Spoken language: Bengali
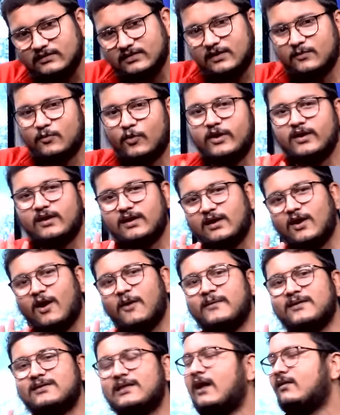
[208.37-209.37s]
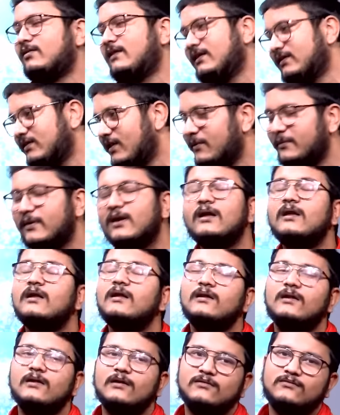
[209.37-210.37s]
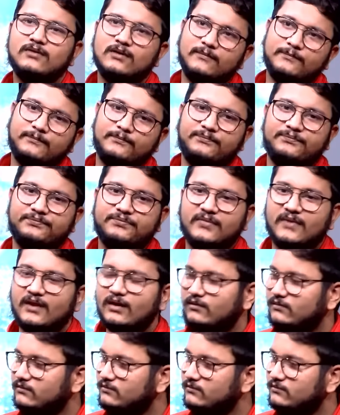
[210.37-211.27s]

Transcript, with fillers: শ্রীময়ী কি হবে তার দেখতে হবে তুমি সিরিয়াল টিরিয়ালের খবর